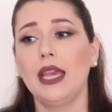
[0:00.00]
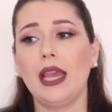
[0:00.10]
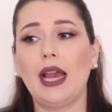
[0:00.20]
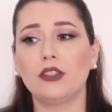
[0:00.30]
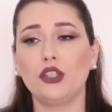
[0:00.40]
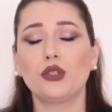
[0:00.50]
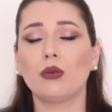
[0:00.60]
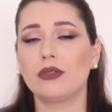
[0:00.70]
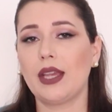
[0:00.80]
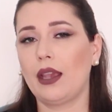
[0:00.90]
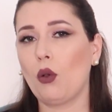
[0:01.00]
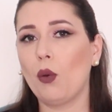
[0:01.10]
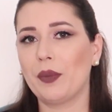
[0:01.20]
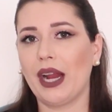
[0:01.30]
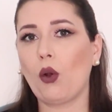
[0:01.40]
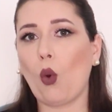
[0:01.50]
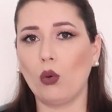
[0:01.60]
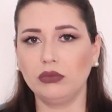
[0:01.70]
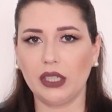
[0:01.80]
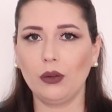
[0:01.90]
a gente consegue comprar
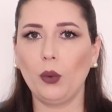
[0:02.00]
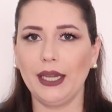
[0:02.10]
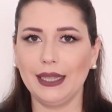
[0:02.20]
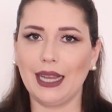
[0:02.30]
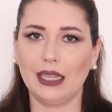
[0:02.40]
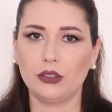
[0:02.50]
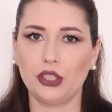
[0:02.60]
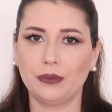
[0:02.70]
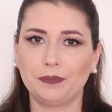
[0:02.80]
com tranquilidade.